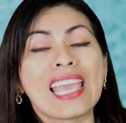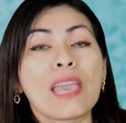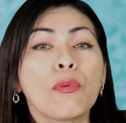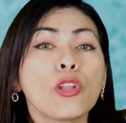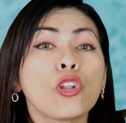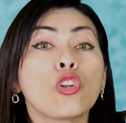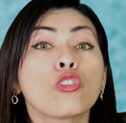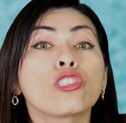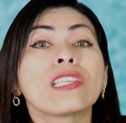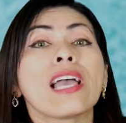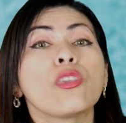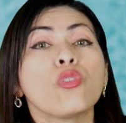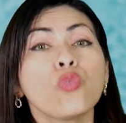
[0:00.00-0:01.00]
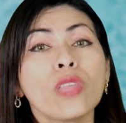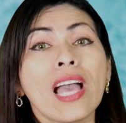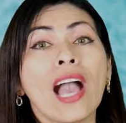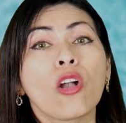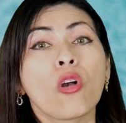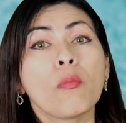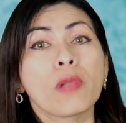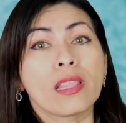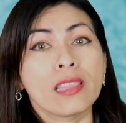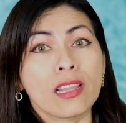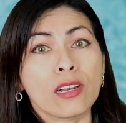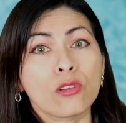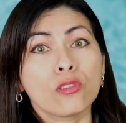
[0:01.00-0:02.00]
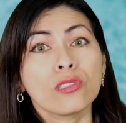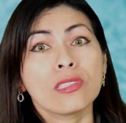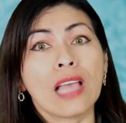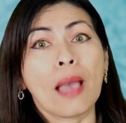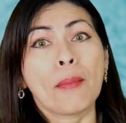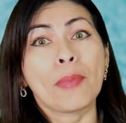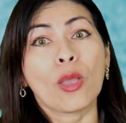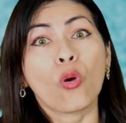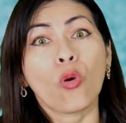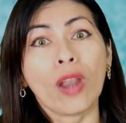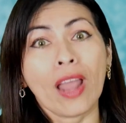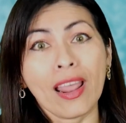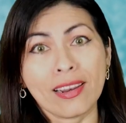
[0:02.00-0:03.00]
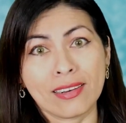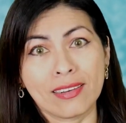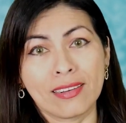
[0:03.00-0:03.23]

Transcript: que bueno, nos ayuda a comprendernos, a mejorar